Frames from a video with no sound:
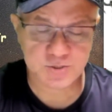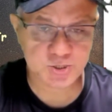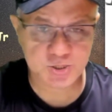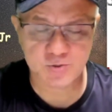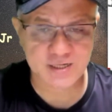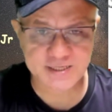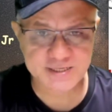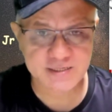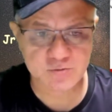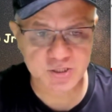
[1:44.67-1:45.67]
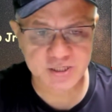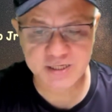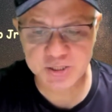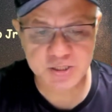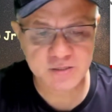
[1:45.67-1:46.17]
De coração,
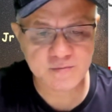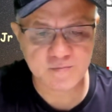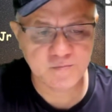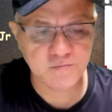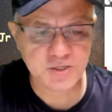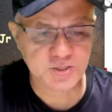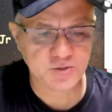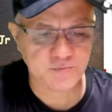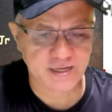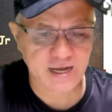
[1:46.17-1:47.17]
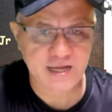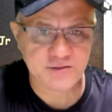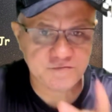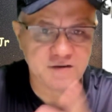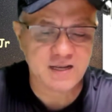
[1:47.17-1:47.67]
gente, muito
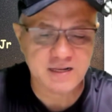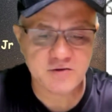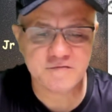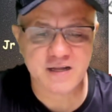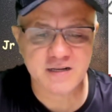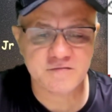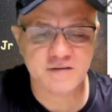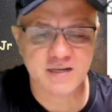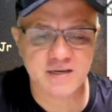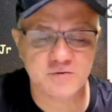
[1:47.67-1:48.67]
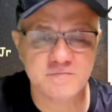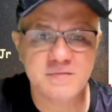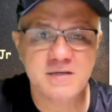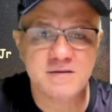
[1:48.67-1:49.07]
obrigado. Valeu, valeu, valeu.